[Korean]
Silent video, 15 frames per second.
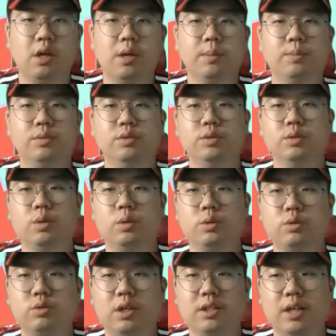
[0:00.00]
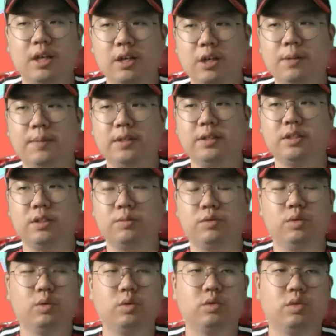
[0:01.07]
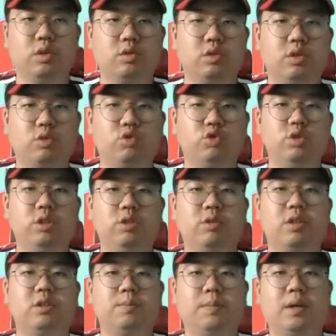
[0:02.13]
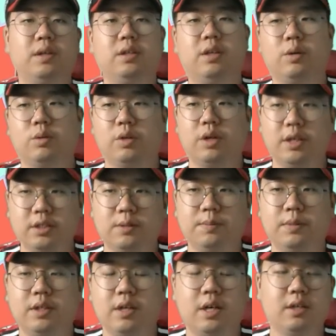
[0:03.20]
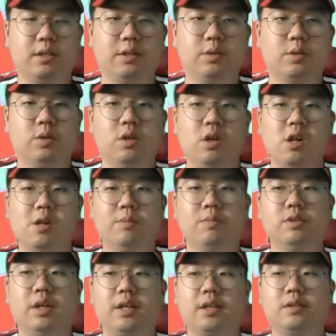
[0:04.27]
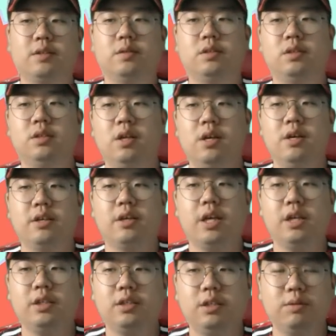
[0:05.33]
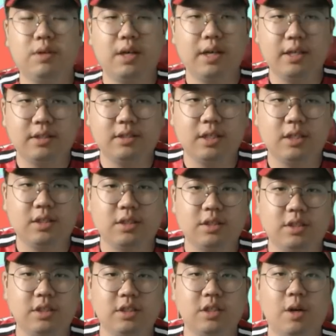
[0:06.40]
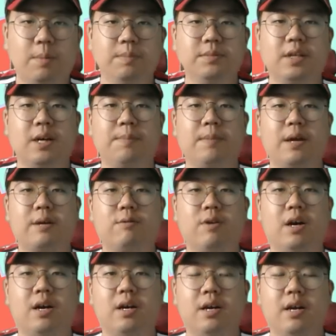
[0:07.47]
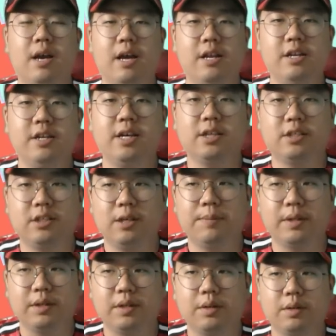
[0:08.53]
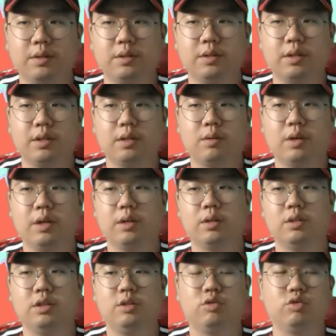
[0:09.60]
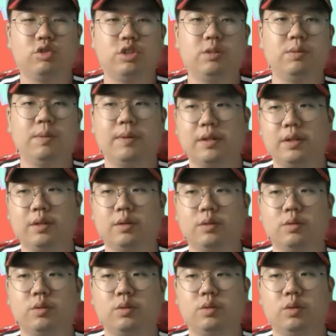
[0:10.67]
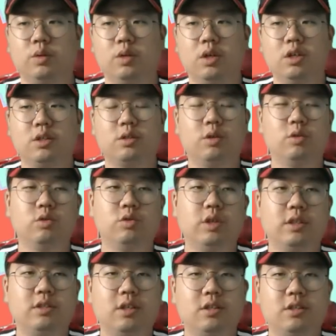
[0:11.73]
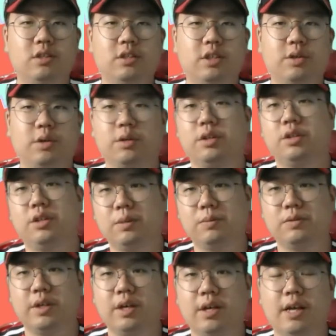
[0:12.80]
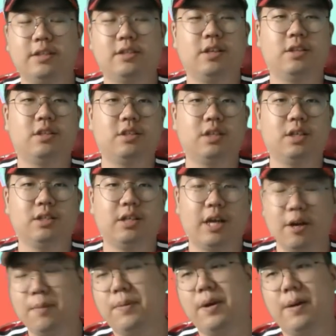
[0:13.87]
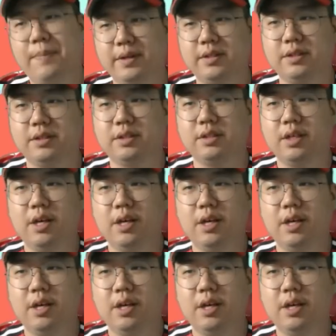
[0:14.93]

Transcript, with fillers: 문동주와 찰리 반즈, 문동주 선수주 2회 등판을 예고를 했습니다. 그리고 문학에서는 KT와 SSG, 엄상백과 엘리아스의 맞대결인데 과연 이 두 팀의 맞대결도 또 선두 SSG 경기이기 때문에 SSG가 4연패에 빠질지